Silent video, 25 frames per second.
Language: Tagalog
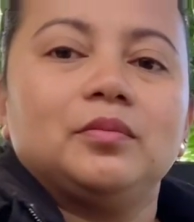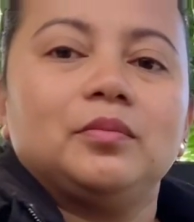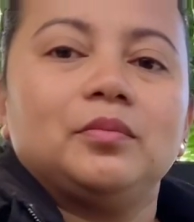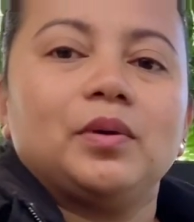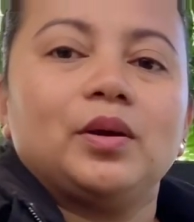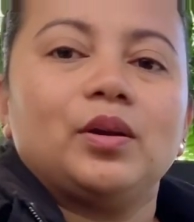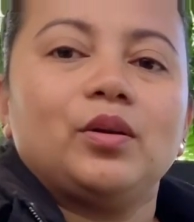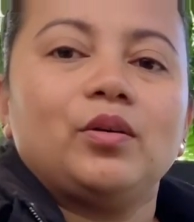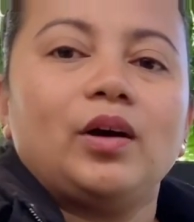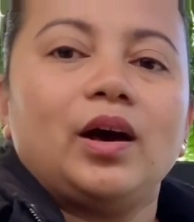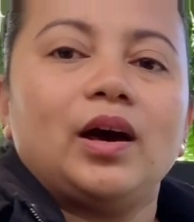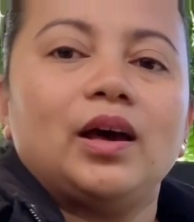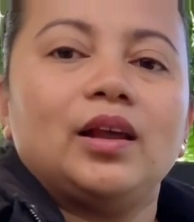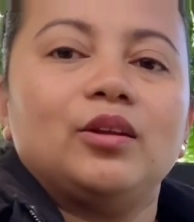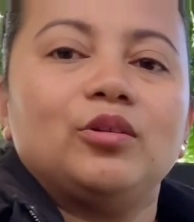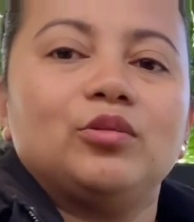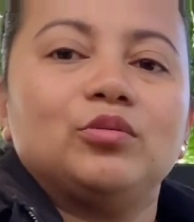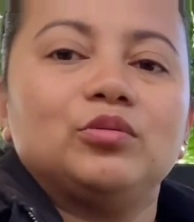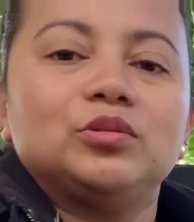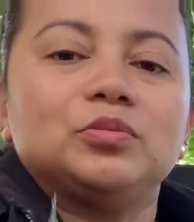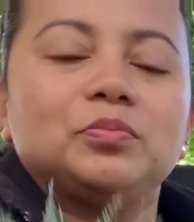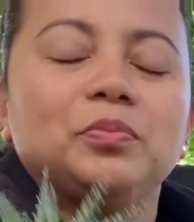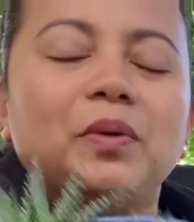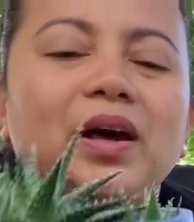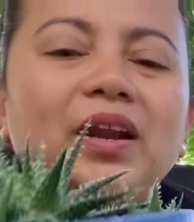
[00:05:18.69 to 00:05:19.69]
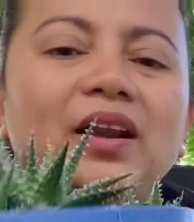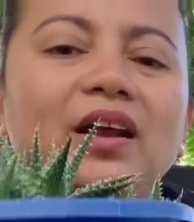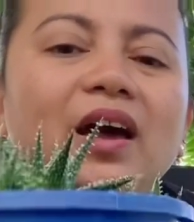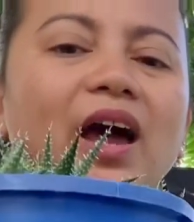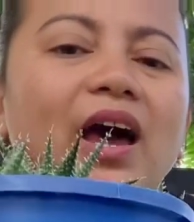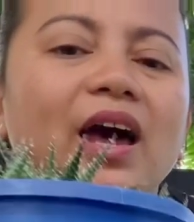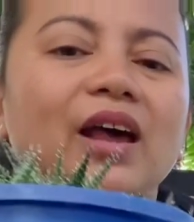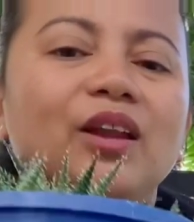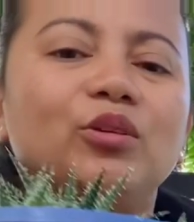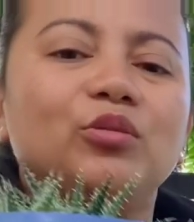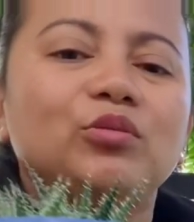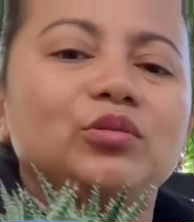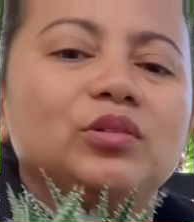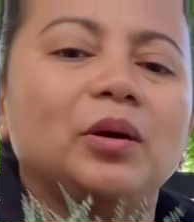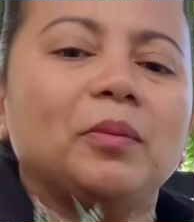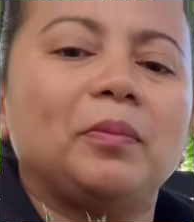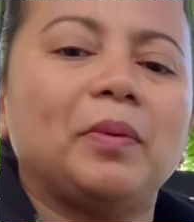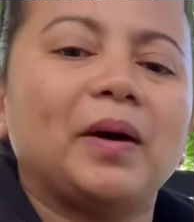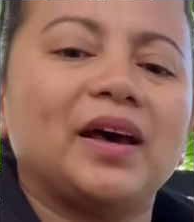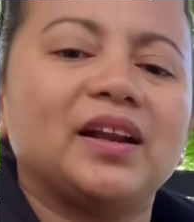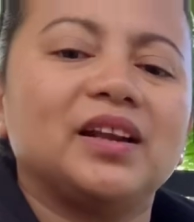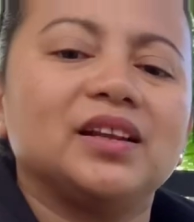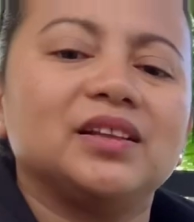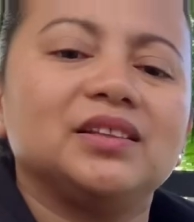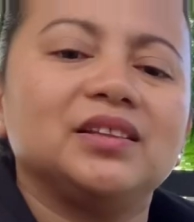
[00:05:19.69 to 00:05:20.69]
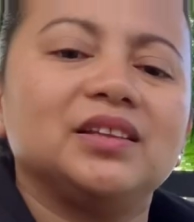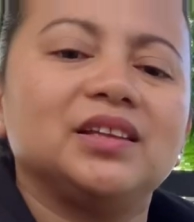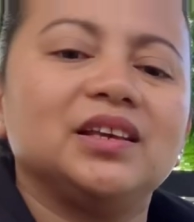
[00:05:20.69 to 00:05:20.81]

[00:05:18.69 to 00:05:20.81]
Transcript: Pero aloe, parang aloe na parang